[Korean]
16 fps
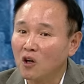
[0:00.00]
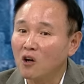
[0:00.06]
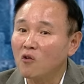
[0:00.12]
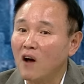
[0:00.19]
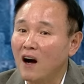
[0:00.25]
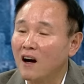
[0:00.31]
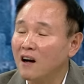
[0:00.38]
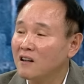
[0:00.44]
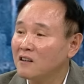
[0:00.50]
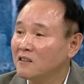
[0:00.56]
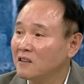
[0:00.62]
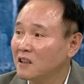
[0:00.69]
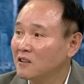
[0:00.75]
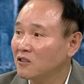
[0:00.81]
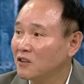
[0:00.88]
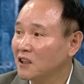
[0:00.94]
나가는
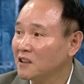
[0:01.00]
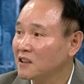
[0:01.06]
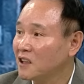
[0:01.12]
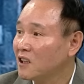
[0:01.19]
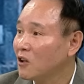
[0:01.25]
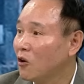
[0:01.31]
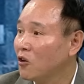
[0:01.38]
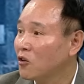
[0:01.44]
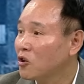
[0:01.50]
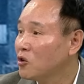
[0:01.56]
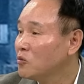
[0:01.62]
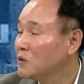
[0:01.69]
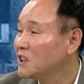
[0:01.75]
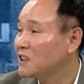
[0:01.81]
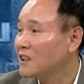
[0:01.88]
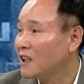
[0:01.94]
데는 에 굉장한
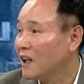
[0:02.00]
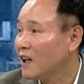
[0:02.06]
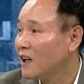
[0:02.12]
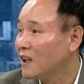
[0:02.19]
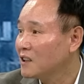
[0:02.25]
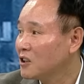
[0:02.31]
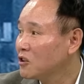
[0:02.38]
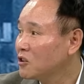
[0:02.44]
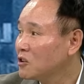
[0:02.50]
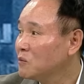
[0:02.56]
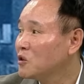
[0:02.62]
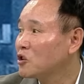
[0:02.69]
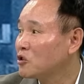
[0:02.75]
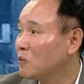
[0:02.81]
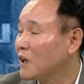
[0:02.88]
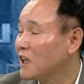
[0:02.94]
어려움이 있다. 그쵸. 이런
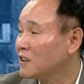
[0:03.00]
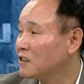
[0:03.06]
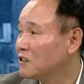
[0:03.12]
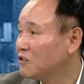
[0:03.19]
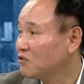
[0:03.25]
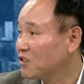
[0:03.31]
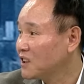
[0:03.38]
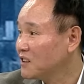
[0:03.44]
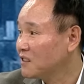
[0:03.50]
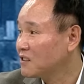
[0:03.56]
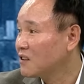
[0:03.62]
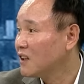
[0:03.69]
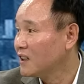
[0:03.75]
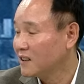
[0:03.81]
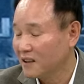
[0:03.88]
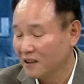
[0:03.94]
의미로도 네. 받아들일 수가 있을
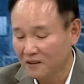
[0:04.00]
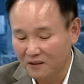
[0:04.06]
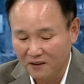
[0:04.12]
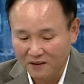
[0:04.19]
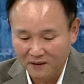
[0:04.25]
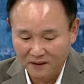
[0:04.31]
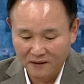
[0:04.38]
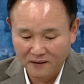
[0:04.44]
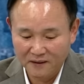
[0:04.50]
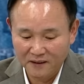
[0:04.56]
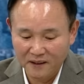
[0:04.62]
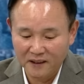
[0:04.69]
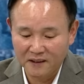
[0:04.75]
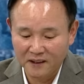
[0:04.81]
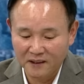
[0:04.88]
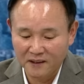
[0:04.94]
것 같아요. 그렇습니다. 예,
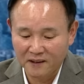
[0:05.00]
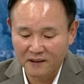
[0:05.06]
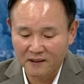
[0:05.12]
예, 예.